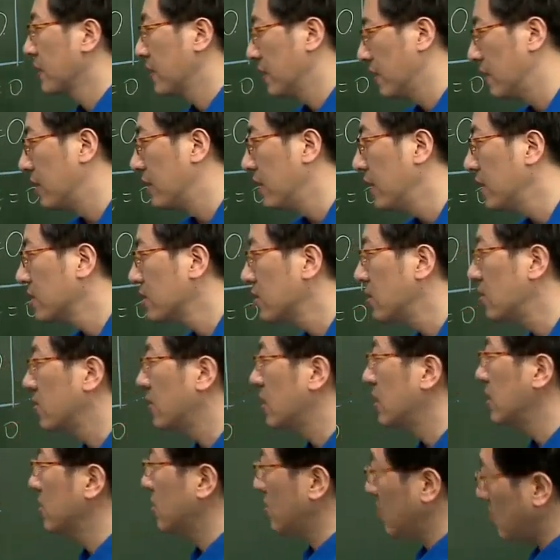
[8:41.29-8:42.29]
예,
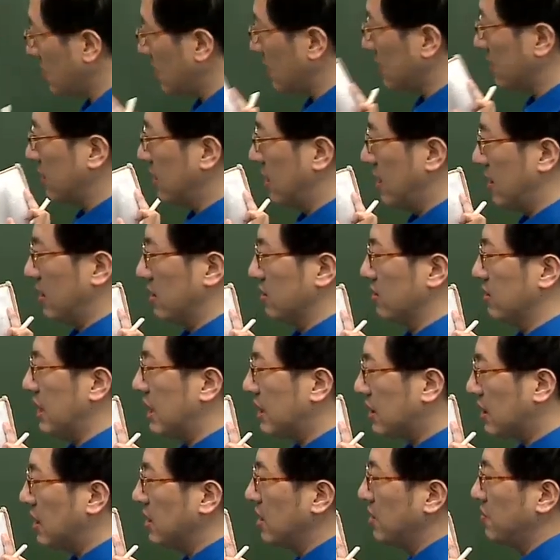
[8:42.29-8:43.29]
행렬과 똑같다는
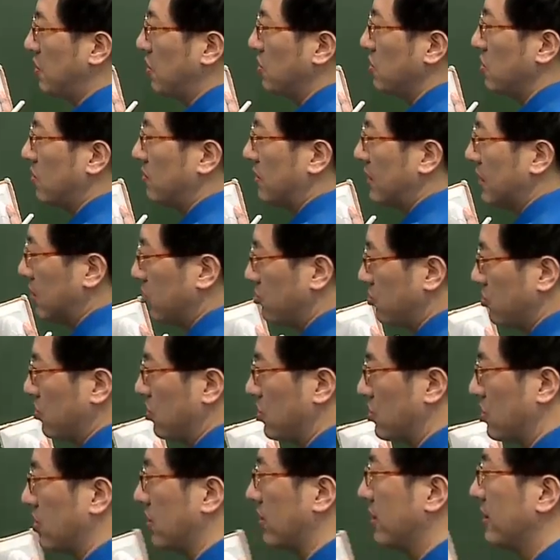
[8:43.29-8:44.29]
약간의 변형만 해준
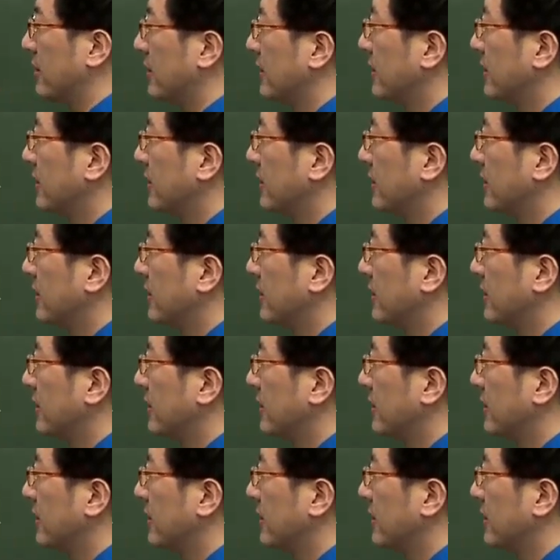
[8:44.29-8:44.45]
거죠.